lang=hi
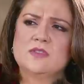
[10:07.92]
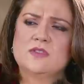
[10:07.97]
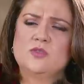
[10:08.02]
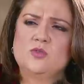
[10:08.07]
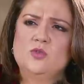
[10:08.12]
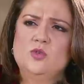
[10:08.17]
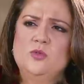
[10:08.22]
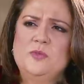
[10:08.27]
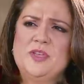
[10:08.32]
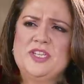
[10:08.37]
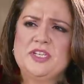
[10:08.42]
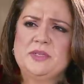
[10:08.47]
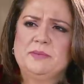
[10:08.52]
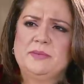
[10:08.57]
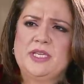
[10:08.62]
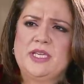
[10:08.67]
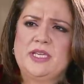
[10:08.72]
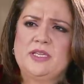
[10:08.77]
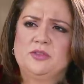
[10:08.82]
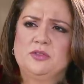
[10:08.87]
स्कूल में जब
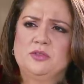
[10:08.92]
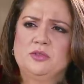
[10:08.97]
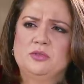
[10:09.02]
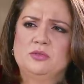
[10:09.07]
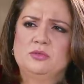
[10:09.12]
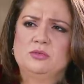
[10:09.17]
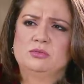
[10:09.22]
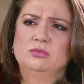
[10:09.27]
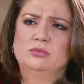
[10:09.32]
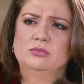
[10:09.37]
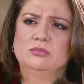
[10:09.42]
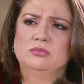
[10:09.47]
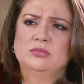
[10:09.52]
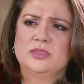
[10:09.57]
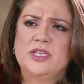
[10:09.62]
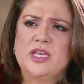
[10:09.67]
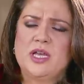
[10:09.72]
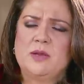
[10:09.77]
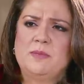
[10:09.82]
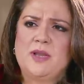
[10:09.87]
थे तो
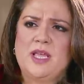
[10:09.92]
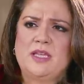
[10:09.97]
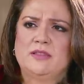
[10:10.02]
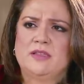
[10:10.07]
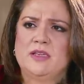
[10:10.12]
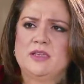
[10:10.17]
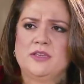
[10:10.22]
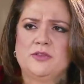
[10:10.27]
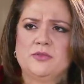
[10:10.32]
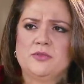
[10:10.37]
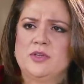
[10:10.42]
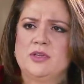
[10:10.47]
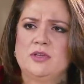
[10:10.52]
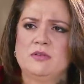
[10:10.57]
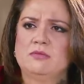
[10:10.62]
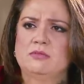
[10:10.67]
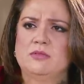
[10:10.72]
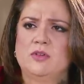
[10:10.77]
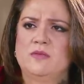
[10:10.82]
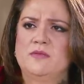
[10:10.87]
क्या प्लान था क्योंकि
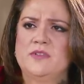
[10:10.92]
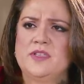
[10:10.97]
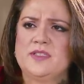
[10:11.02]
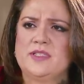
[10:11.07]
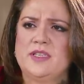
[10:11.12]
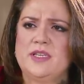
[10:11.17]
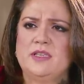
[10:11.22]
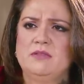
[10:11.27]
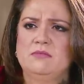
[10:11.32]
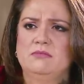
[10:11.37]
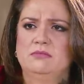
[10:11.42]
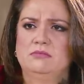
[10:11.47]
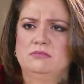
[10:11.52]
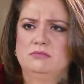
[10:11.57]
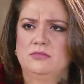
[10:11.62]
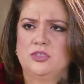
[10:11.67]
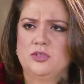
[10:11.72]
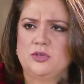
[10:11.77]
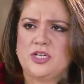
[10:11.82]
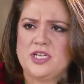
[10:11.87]
ऑब्वियसली
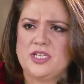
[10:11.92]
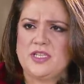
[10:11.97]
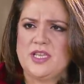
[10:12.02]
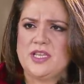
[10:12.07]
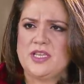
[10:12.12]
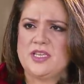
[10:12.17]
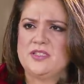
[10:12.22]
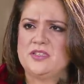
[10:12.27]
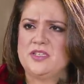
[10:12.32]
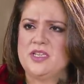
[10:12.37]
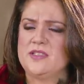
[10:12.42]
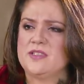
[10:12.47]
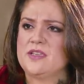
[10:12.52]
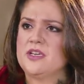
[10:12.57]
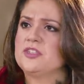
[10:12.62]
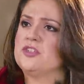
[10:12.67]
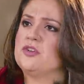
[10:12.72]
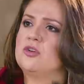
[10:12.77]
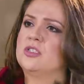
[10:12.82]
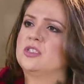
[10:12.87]
छोटे थे किस चीज़ का
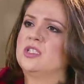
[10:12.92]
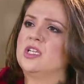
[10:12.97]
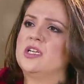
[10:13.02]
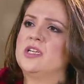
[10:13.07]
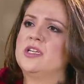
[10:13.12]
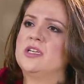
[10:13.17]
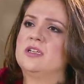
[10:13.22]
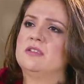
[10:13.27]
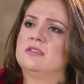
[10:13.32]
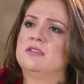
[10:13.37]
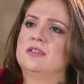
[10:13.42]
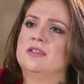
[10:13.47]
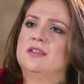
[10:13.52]
शौक था या